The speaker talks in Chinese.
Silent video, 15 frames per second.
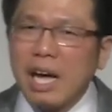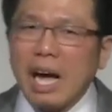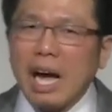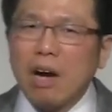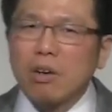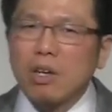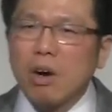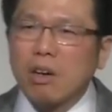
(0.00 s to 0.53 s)

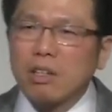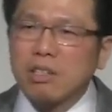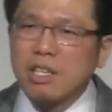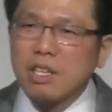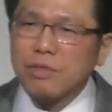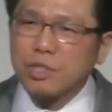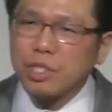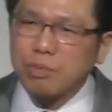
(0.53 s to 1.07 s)
上帝
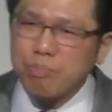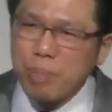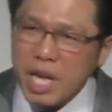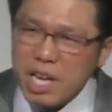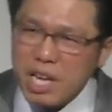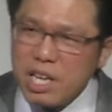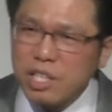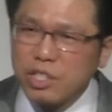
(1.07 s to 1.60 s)
如何来
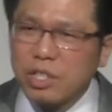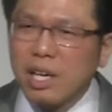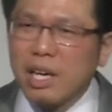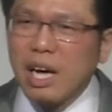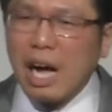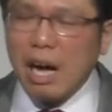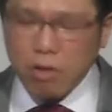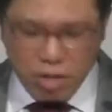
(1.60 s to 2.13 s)
给
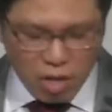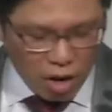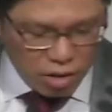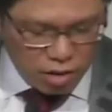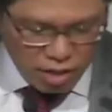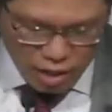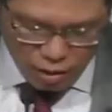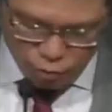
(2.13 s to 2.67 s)

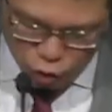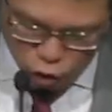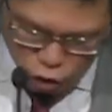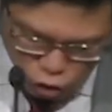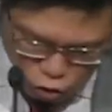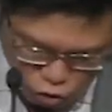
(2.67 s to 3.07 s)
予我